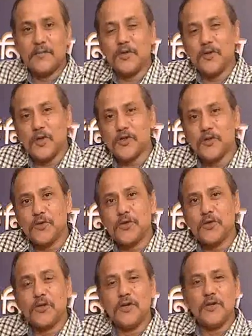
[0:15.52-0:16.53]
প্রিয় দর্শক
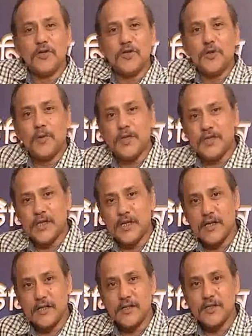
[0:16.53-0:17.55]
শুভেচ্ছা
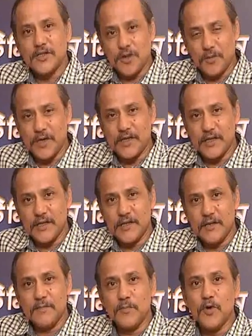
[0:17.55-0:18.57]
সবাইকে
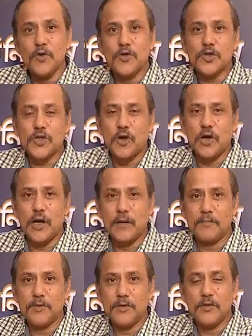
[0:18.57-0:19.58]
ভোট সংলাপ
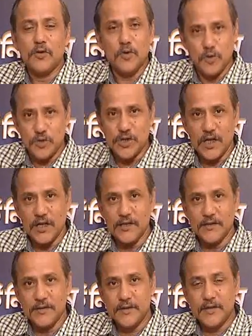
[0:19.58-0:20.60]
অনুষ্ঠানে
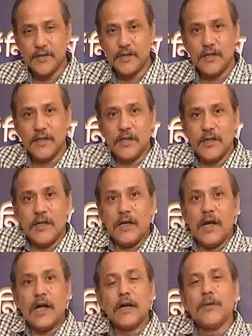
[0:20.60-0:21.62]

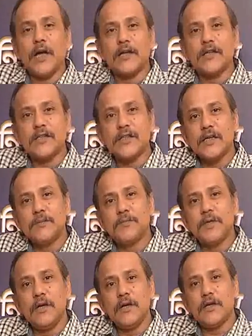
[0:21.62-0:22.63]
আগামী আঠাশ
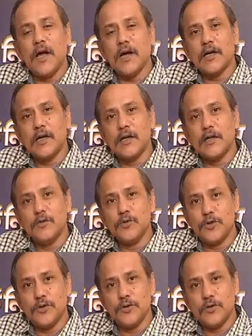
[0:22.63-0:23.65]
এপ্রিল ঢাকা
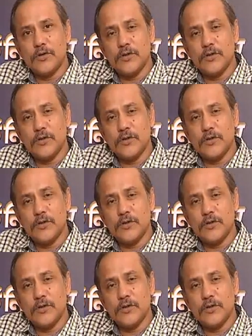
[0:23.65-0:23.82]
উত্তর